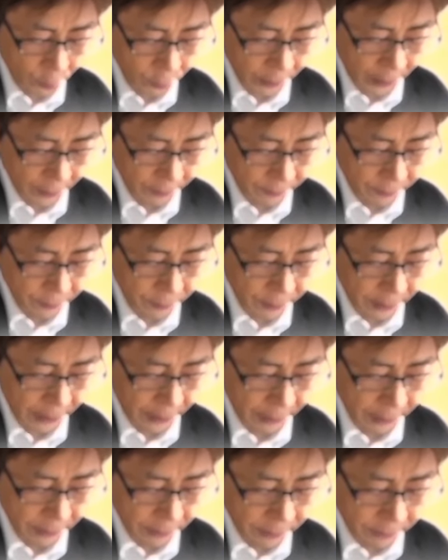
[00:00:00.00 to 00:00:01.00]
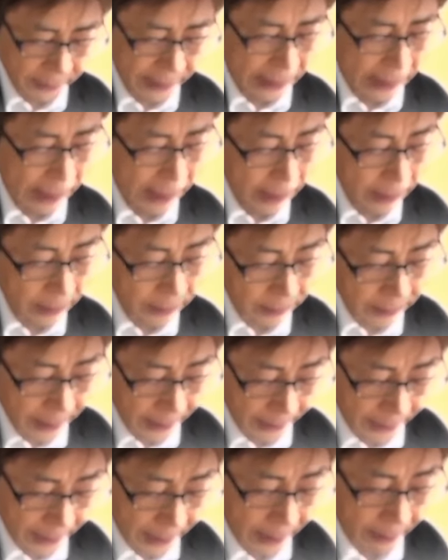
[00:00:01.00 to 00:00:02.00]
それにも一応の理
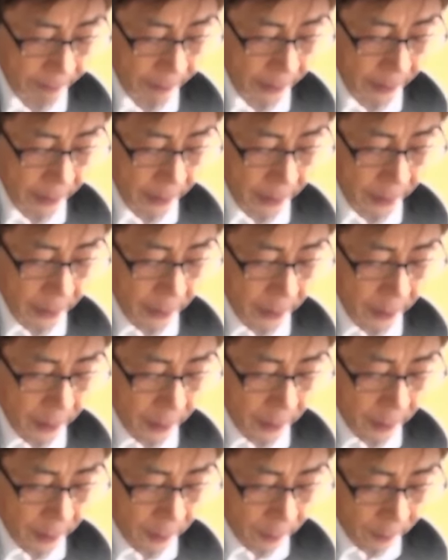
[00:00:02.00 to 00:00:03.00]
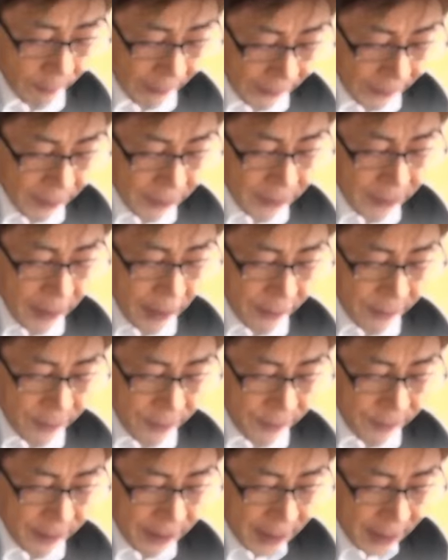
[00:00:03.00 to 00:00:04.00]
屈はあるので孫十郎
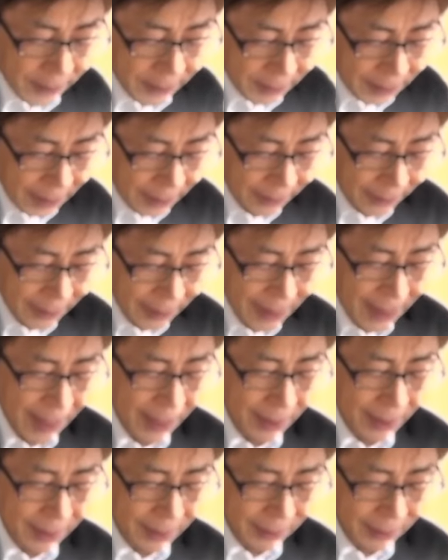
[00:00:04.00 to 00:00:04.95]
も当惑した